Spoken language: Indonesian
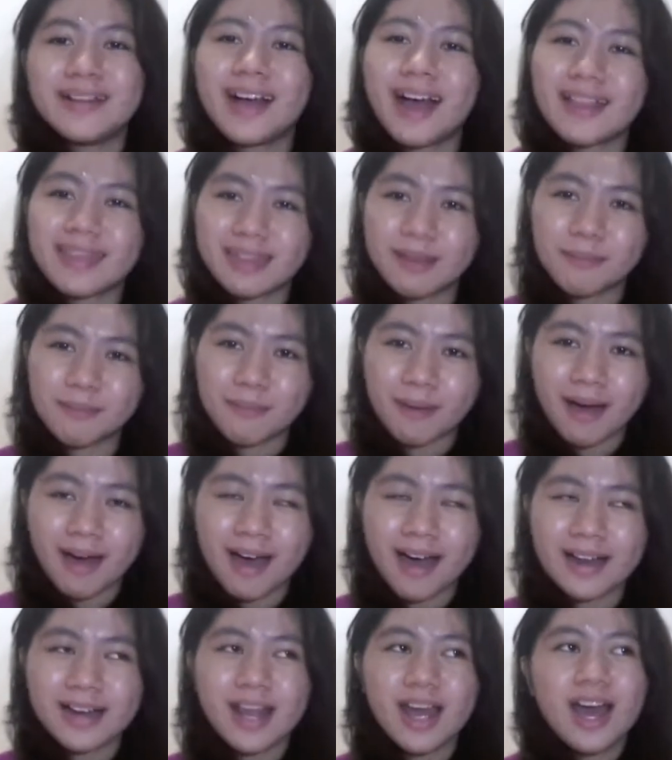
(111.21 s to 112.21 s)
dengan
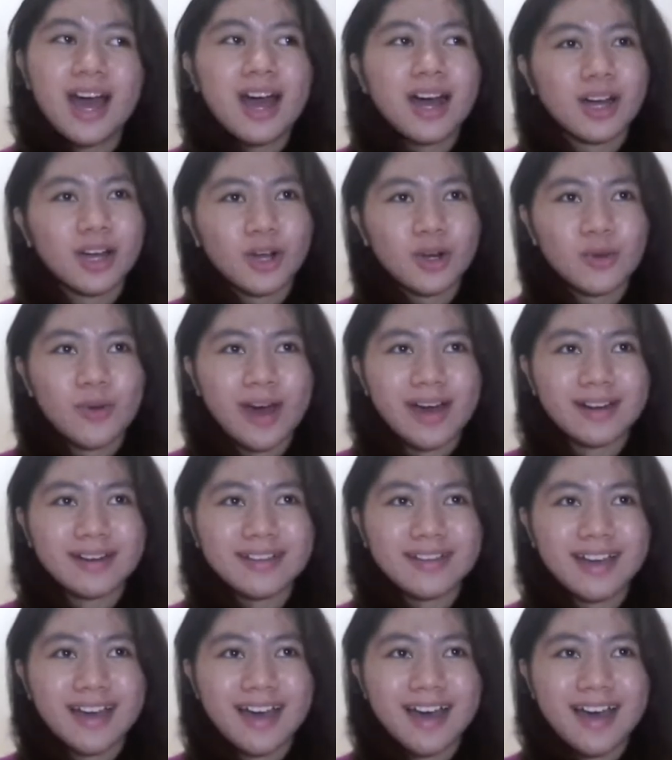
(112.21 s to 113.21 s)
teman,
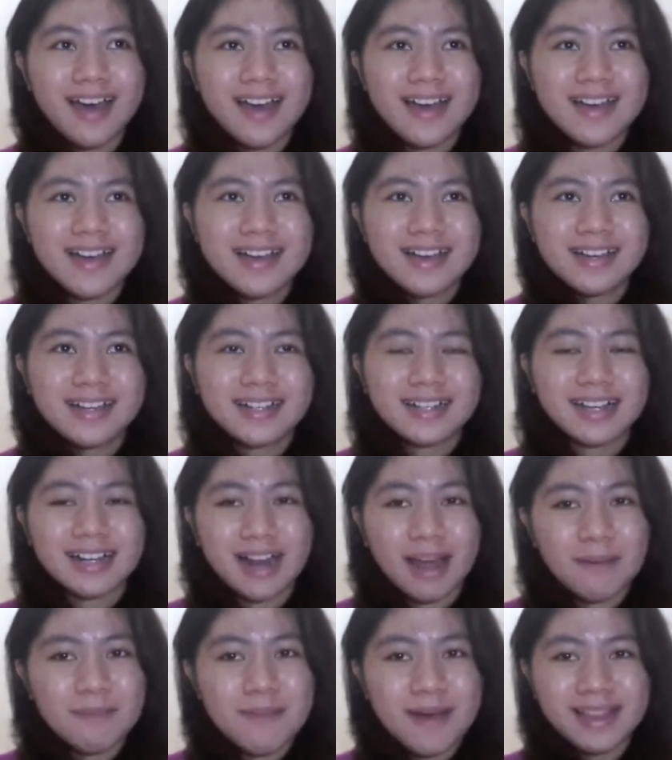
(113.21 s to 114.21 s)
keluarga,
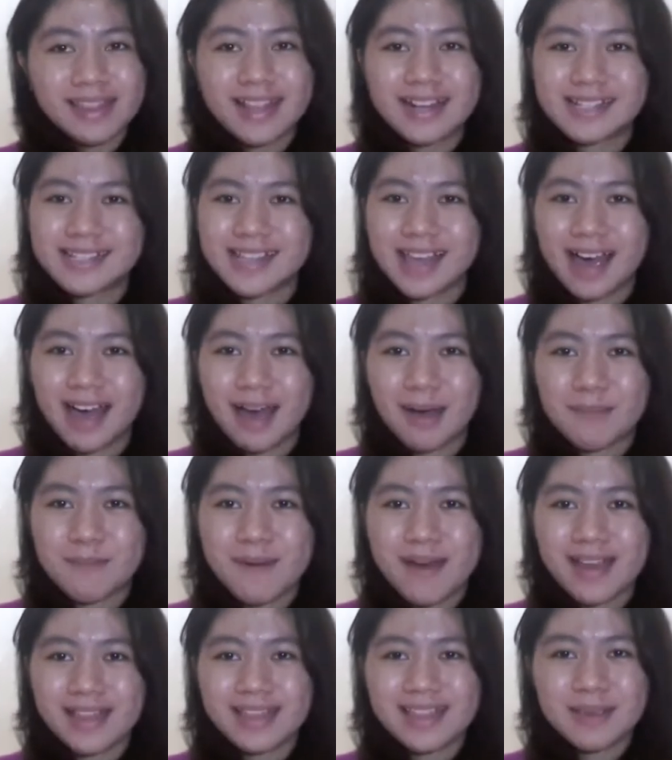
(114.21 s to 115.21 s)
kerabat dan
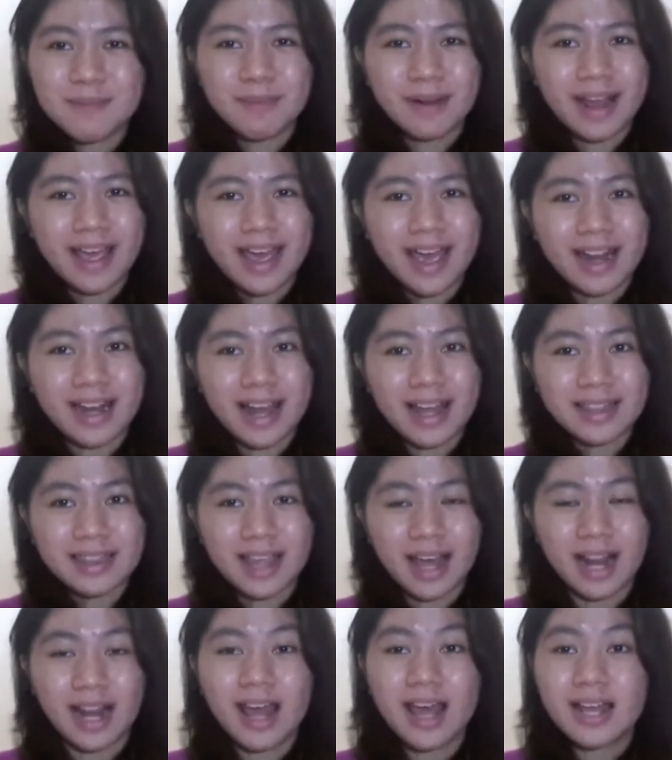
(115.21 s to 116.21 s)
sahabat di perayaan
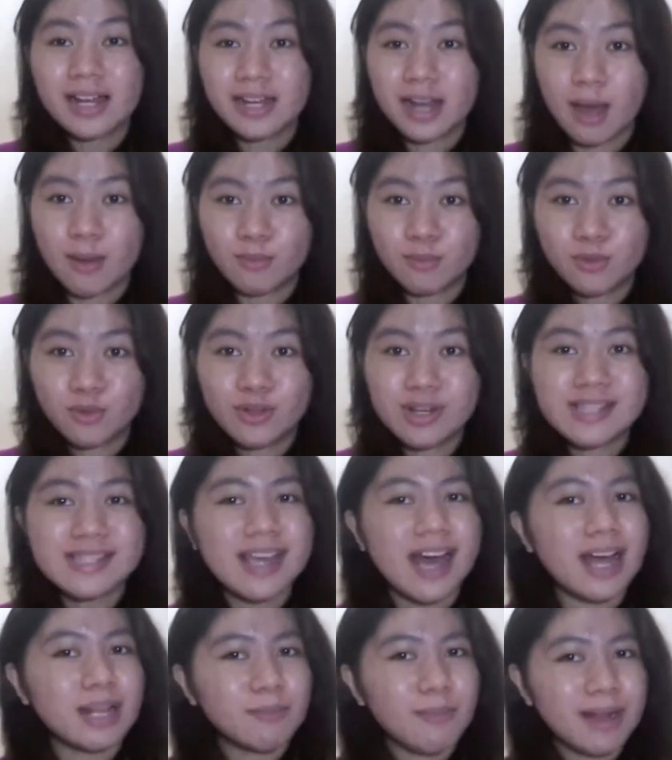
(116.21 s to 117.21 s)
Natal. Namun di
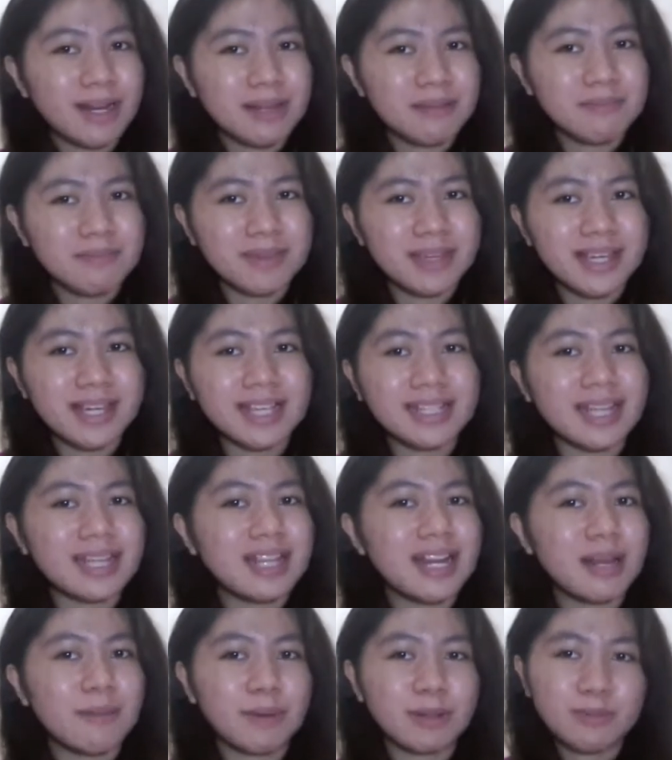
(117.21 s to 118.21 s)
saat pandemi kita
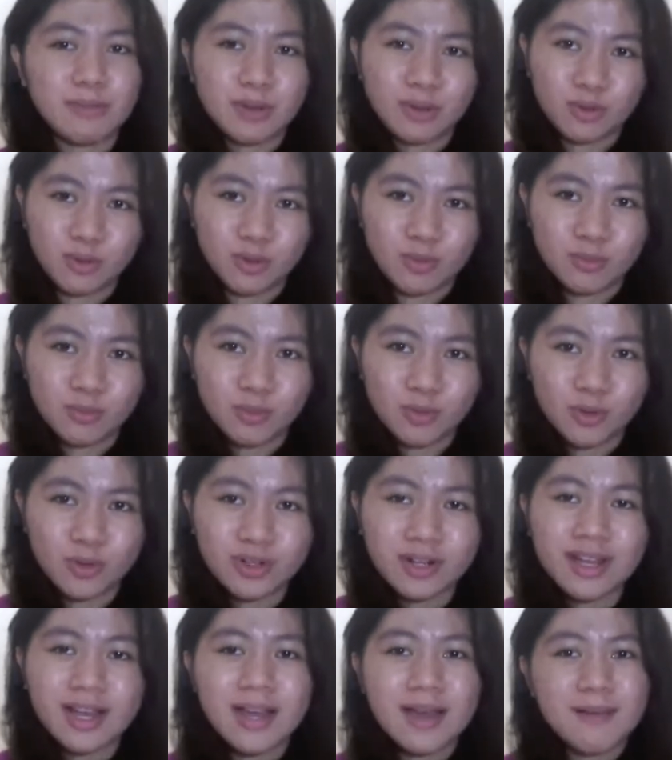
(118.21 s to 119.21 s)
tidak dapat berkumpul
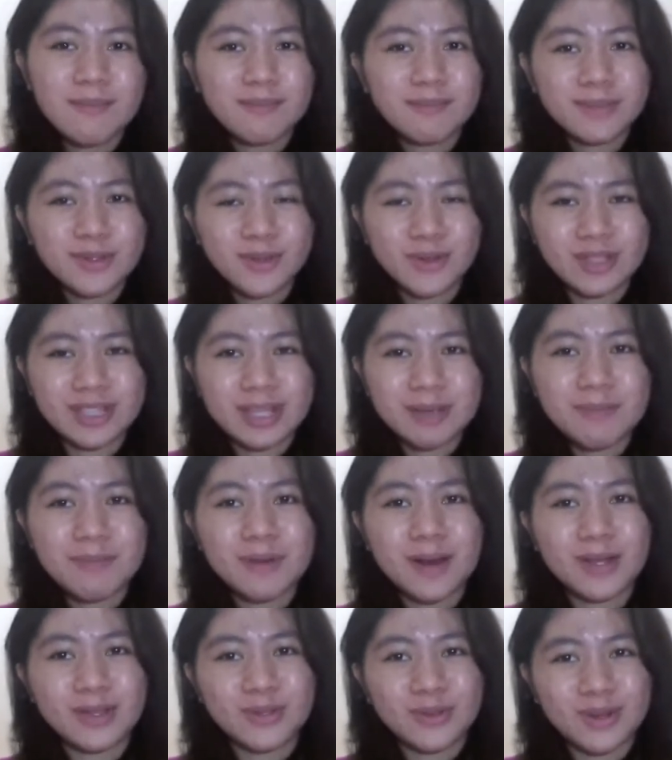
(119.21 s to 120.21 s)
mengikuti
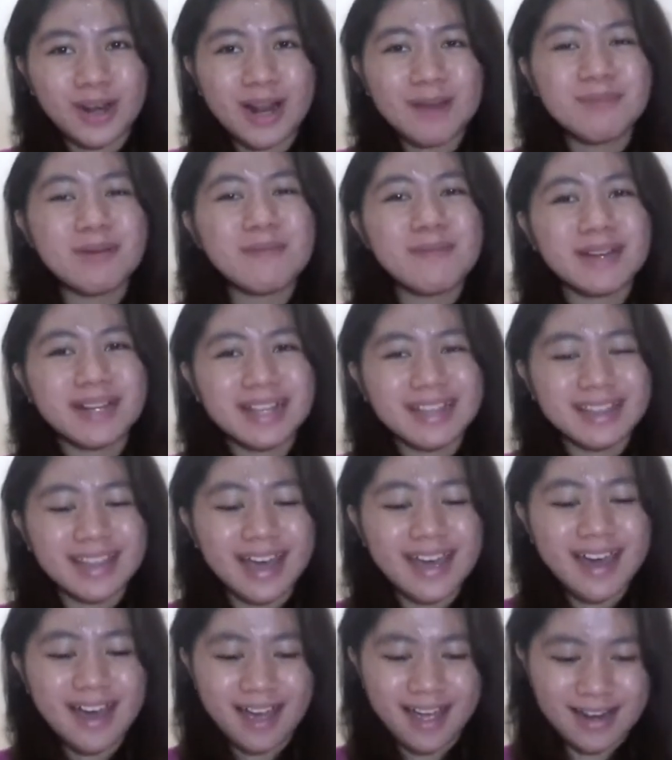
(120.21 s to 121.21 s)
peraturan pemerintah
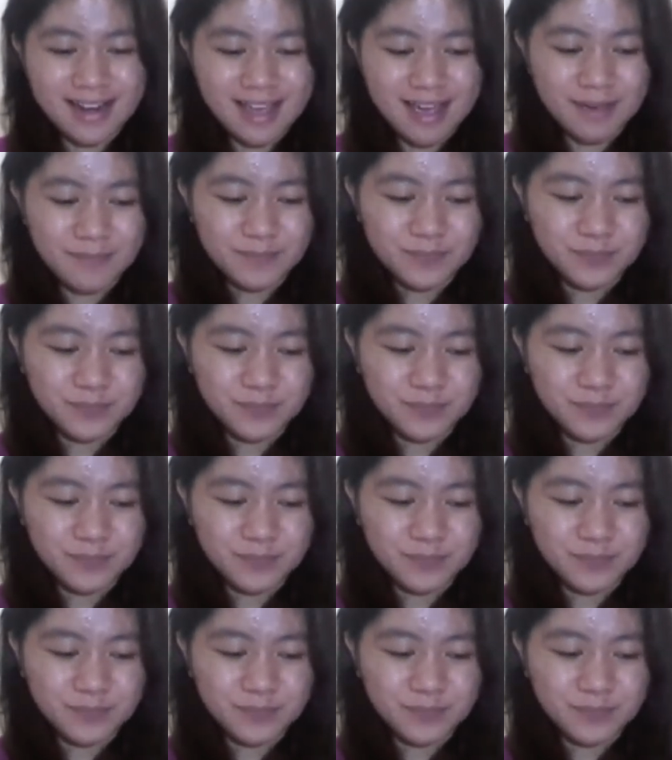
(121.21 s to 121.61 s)
yang ada.